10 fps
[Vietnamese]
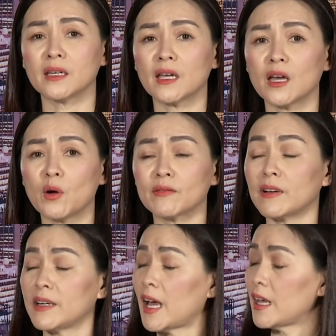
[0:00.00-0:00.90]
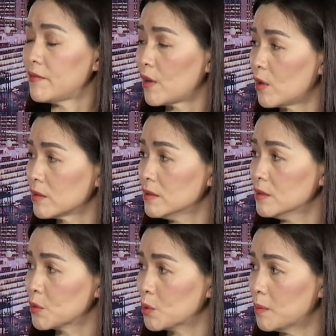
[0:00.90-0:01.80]
cái kế hoạch vành đai và con
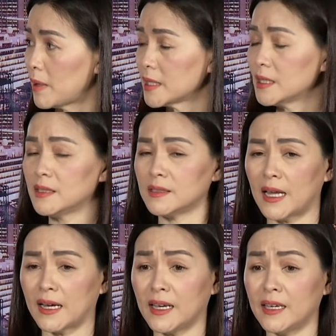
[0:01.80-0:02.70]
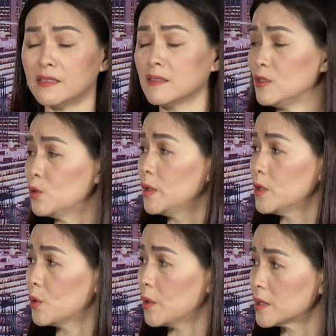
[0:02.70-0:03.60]
đường của Bắc Kinh đã gây sự chú
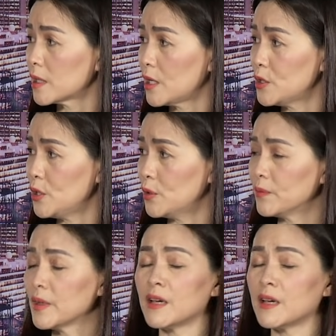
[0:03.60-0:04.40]
ý của rất là nhiều